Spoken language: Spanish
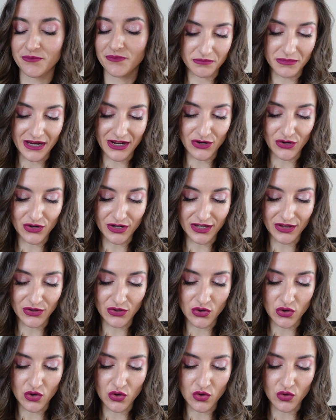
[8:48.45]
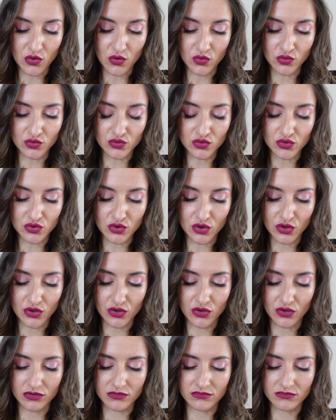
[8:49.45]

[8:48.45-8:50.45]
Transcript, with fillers: Me he cogido un tono